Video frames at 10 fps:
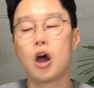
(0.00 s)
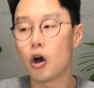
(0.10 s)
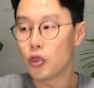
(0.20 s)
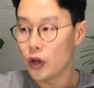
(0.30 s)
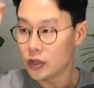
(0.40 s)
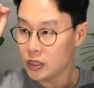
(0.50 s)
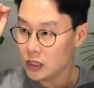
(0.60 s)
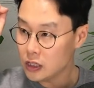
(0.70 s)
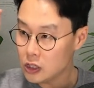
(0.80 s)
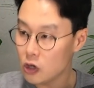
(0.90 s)
어떤
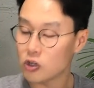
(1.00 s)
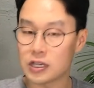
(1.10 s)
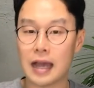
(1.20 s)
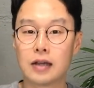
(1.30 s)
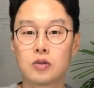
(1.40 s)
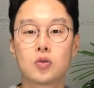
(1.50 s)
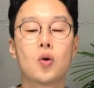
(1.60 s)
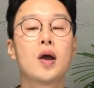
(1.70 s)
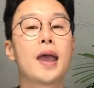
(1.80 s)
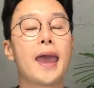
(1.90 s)
특정
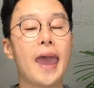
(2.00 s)
장소